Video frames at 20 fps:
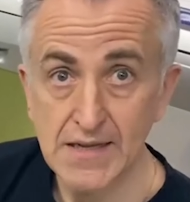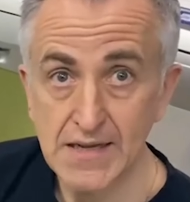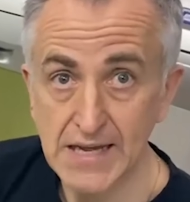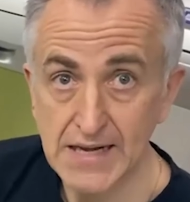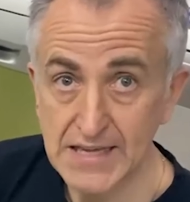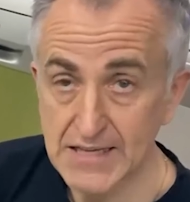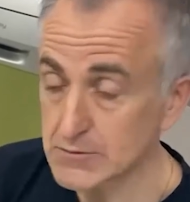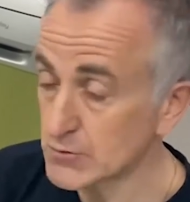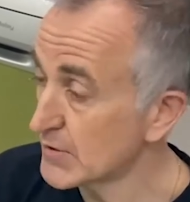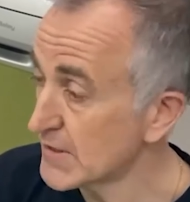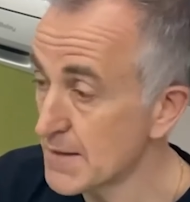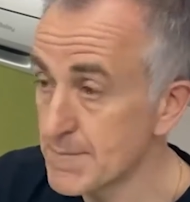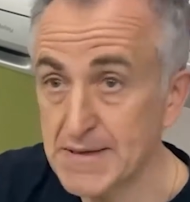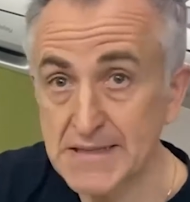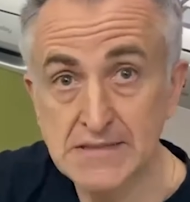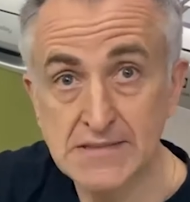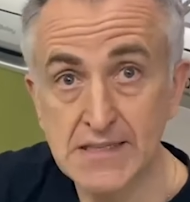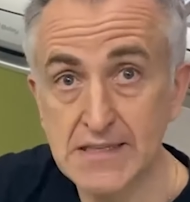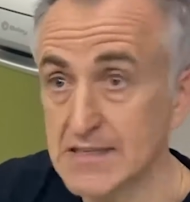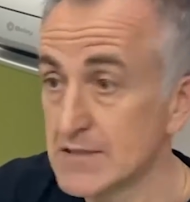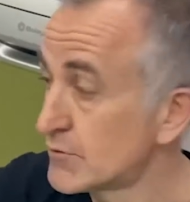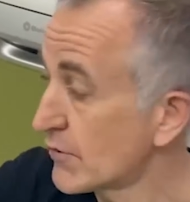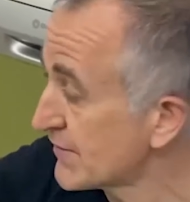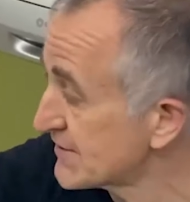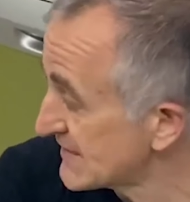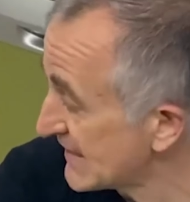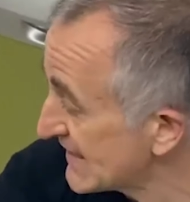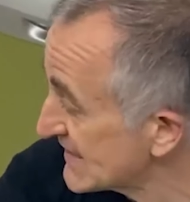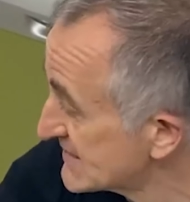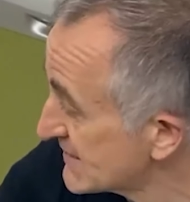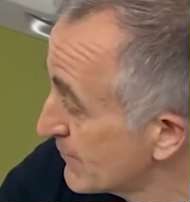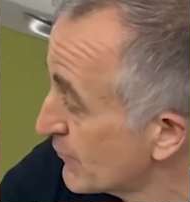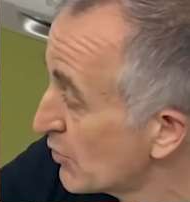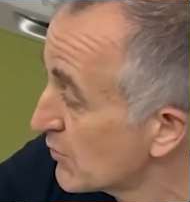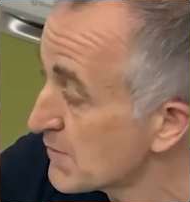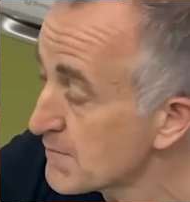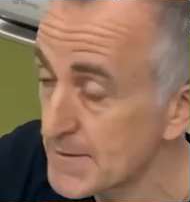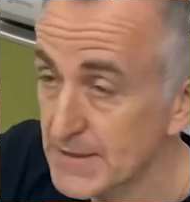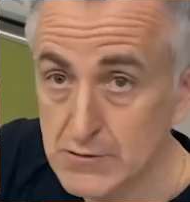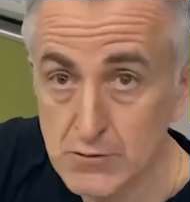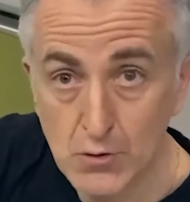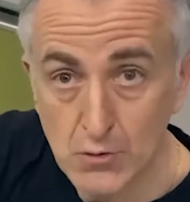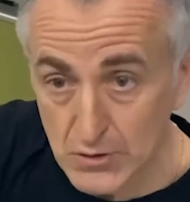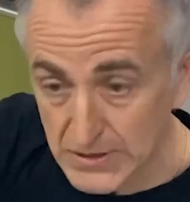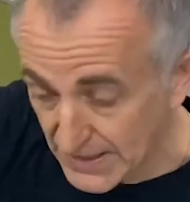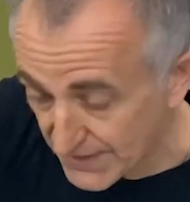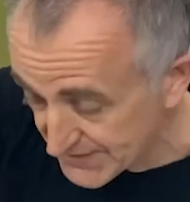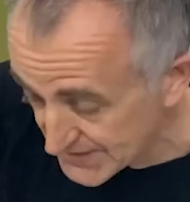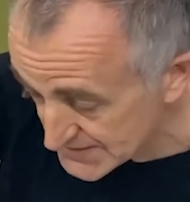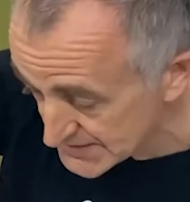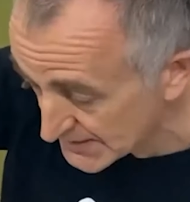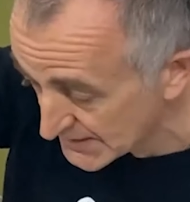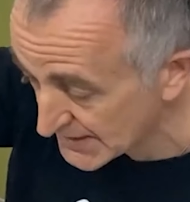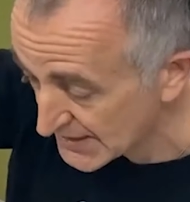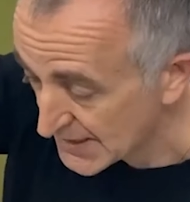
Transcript: aleatoriamente y entonces ese movimiento lo que hace es